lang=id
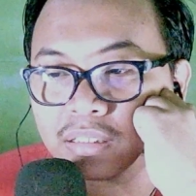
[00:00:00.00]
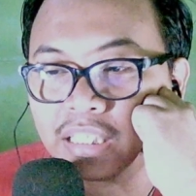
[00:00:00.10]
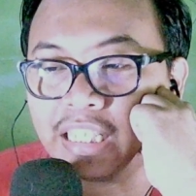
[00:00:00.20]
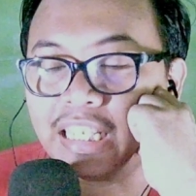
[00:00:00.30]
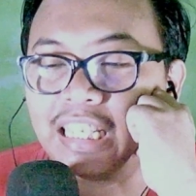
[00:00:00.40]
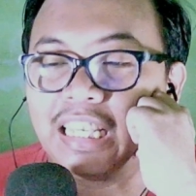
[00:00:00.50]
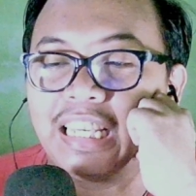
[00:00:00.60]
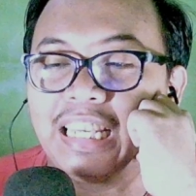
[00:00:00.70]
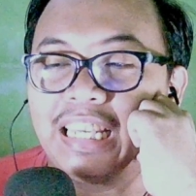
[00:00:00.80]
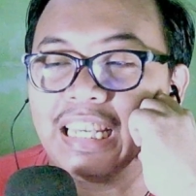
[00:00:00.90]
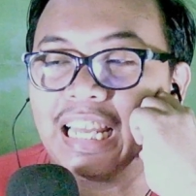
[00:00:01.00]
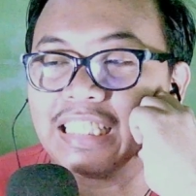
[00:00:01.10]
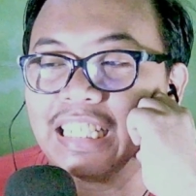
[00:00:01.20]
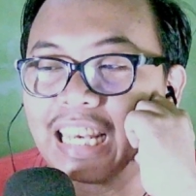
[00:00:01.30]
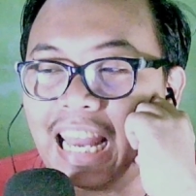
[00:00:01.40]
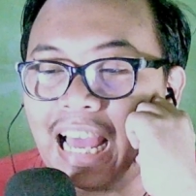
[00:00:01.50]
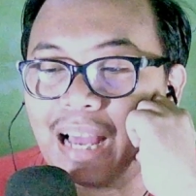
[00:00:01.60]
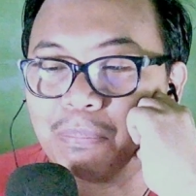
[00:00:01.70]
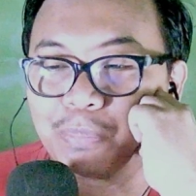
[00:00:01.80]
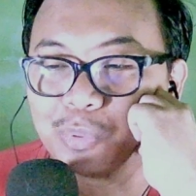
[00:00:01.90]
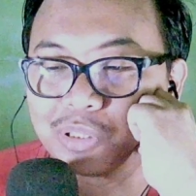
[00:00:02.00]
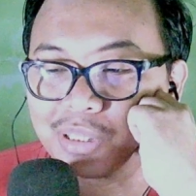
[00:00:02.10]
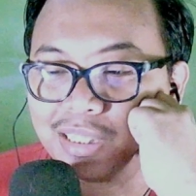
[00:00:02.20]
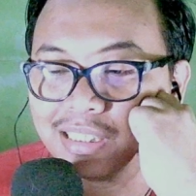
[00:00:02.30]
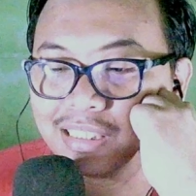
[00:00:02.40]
Gila, jadi lampu, cuy.